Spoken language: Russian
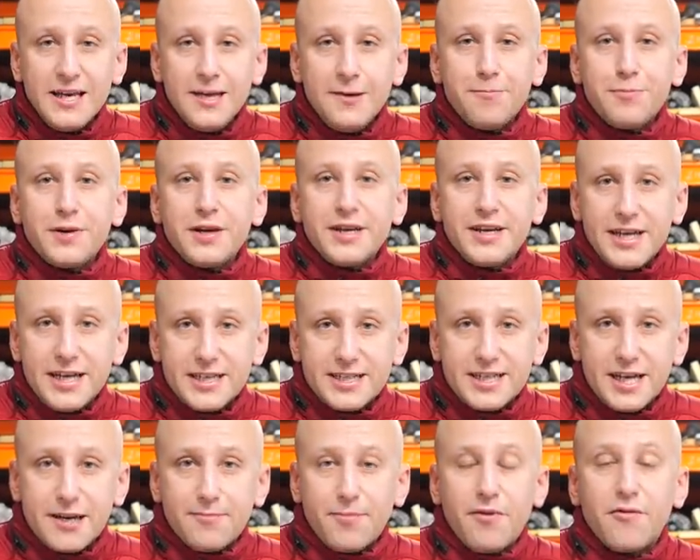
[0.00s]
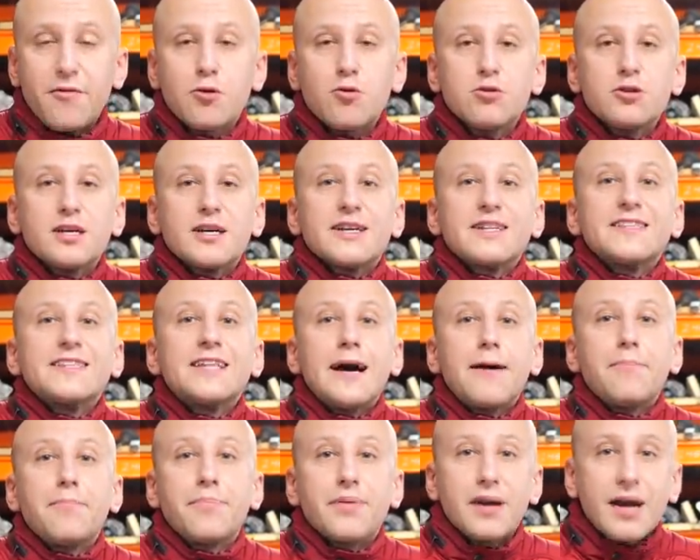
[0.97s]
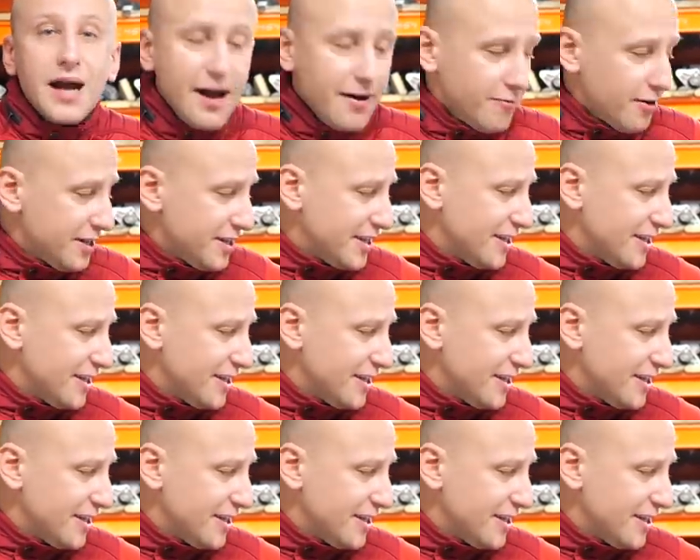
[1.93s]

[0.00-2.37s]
и при резких поворотах направо